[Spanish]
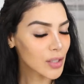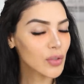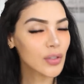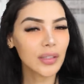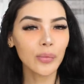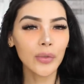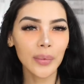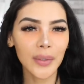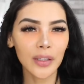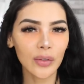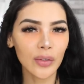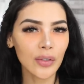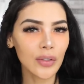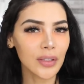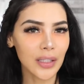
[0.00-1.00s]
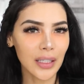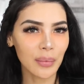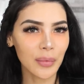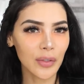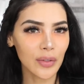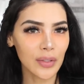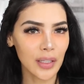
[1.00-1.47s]
no sé muy bien todos los
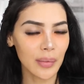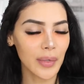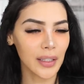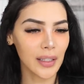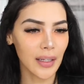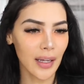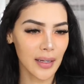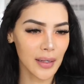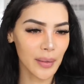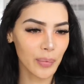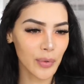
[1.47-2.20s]
términos del maquillaje,